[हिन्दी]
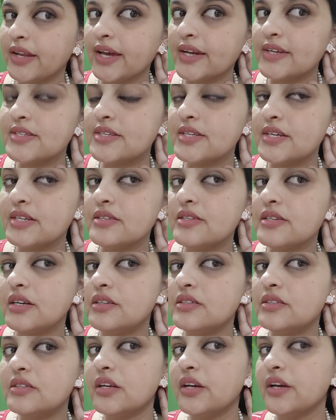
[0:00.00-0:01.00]
नेक्स्ट ये
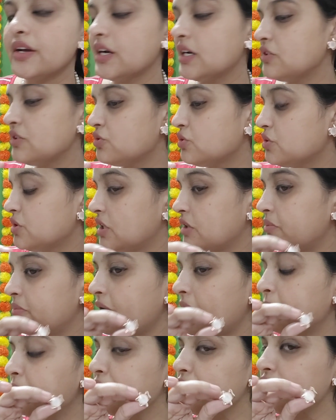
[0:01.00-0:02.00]
शर्ट्स रहेगा जो सिर्फ
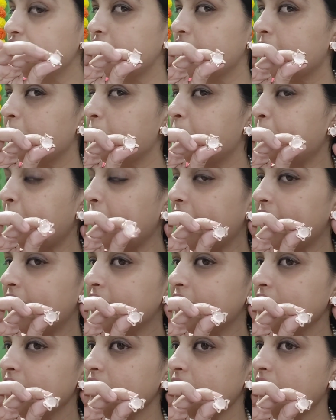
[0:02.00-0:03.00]
मैं आपको शेप
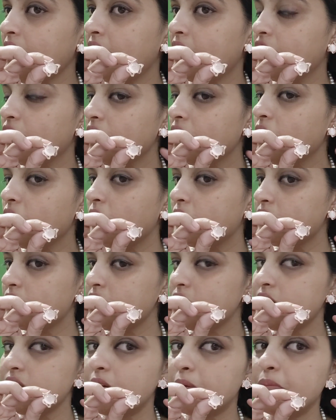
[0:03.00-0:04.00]
पहन के दिखा रही हूँ कि कौन
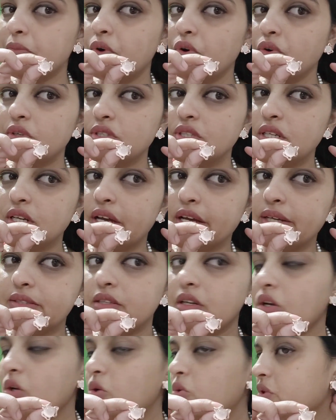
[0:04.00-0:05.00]
सी शेप कौन सी
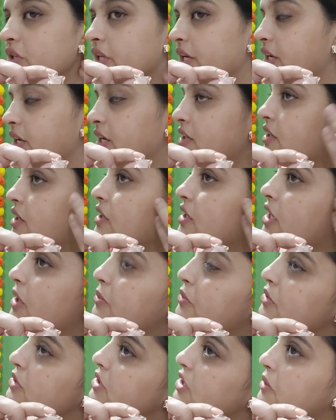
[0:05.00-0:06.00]
कैसी लुक दे रही है ताकि
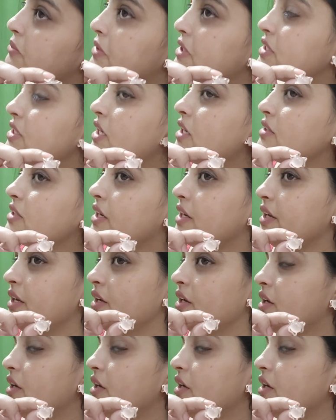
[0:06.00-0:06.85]
आपको समझ आ जाए